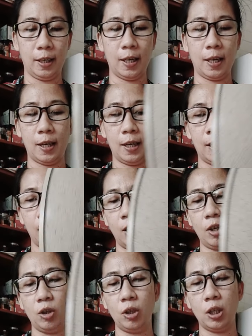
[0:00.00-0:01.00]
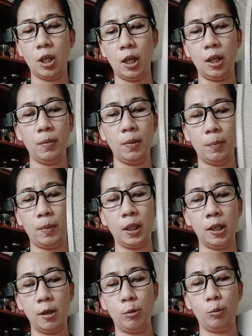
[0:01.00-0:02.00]
Yan, ayan siya. Pag
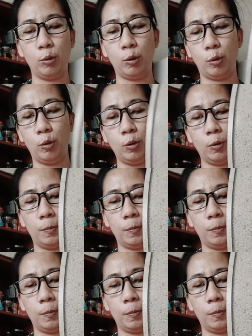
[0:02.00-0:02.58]
naluto.